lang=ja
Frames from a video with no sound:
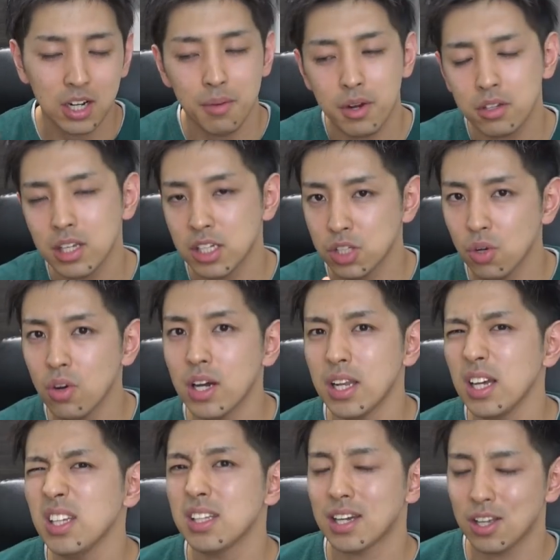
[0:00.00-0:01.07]
比べることはしょうが
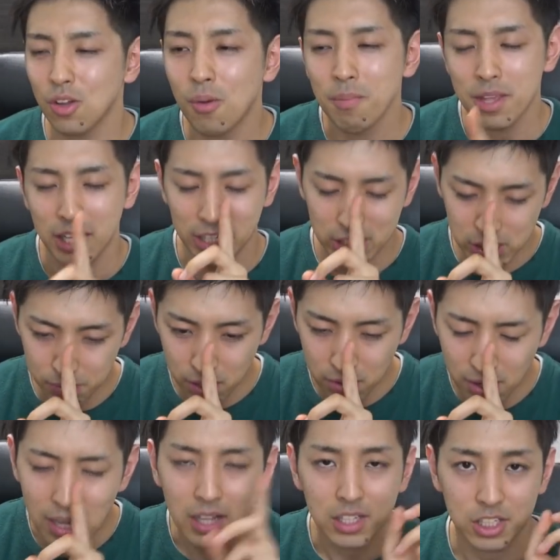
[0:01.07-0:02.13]
ないんだけど、一
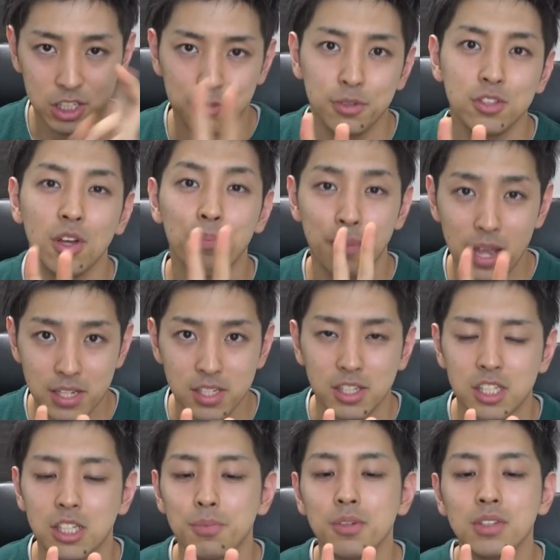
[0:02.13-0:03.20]
番は自分のペース、
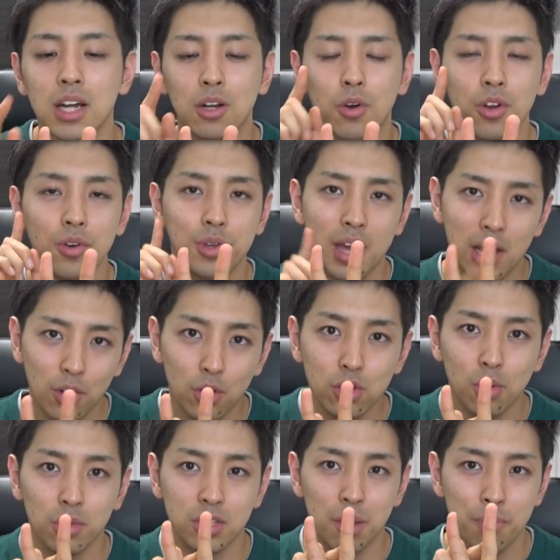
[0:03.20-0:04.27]
自分がこれをやろ
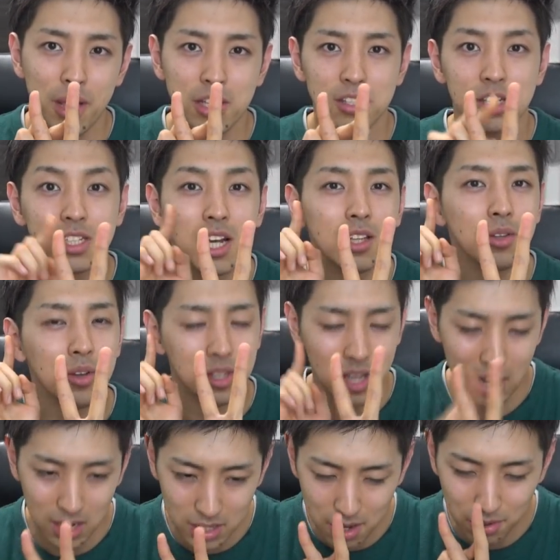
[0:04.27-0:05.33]
うと思ったペースにちゃんと
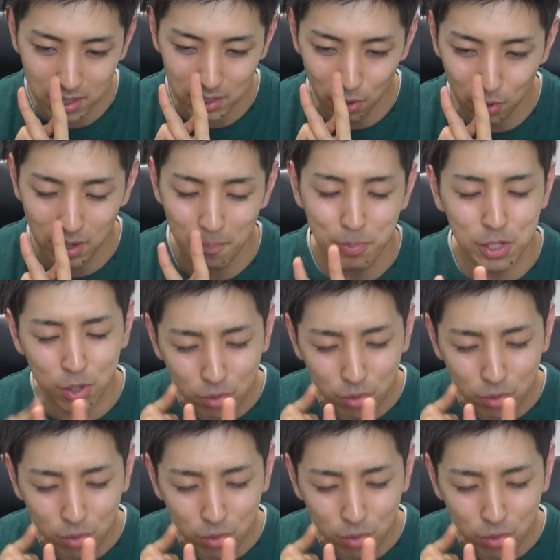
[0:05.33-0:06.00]
やれてるかどうか、